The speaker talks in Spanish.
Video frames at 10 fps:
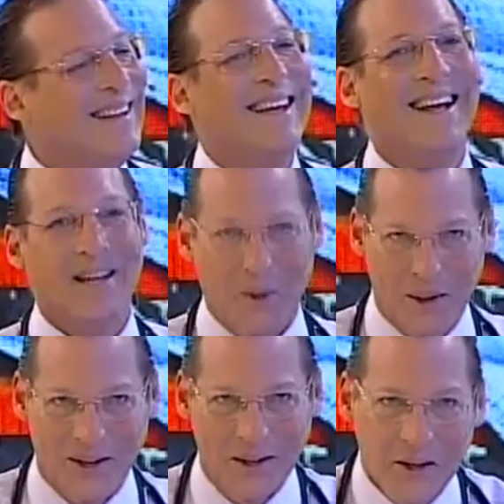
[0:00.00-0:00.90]
el día de
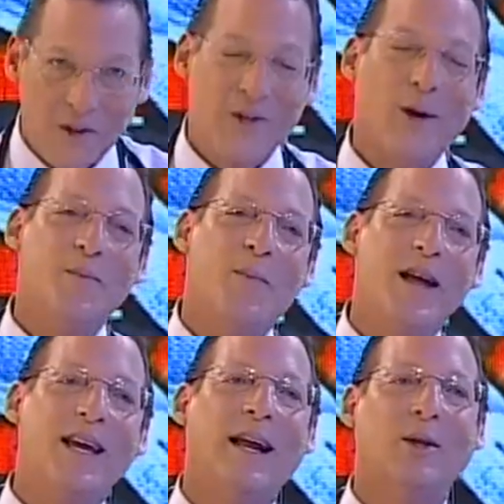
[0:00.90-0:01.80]
hoy. Nos
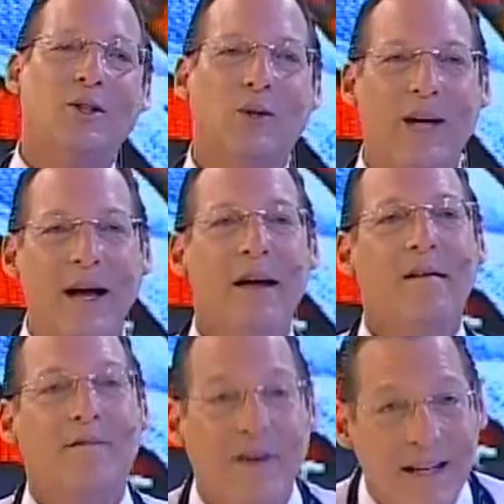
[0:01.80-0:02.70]
acompaña la doctora
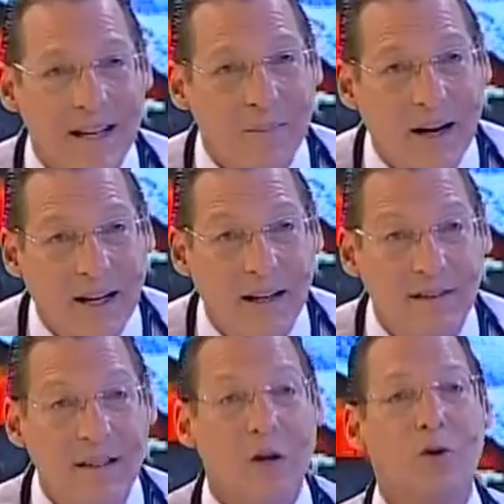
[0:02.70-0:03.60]
Frida
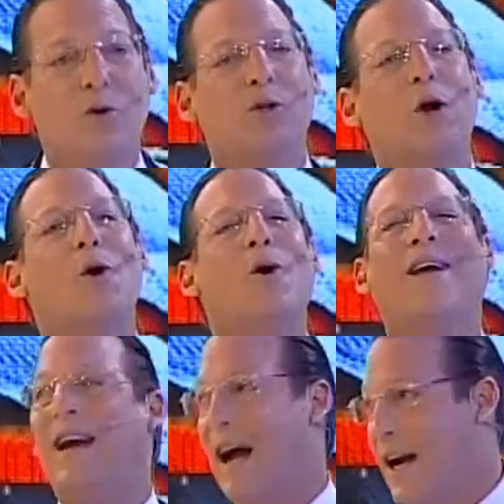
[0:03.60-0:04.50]
Paredes,
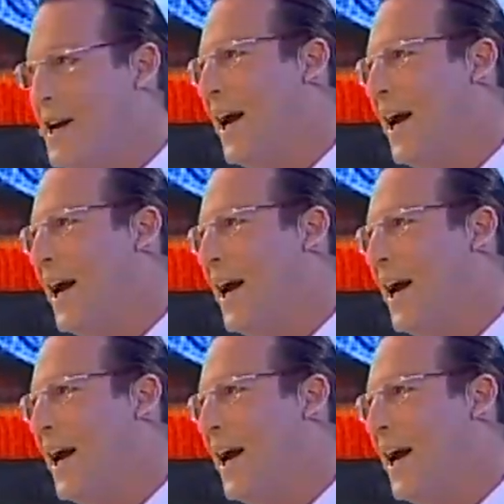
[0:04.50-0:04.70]
nutrióloga de la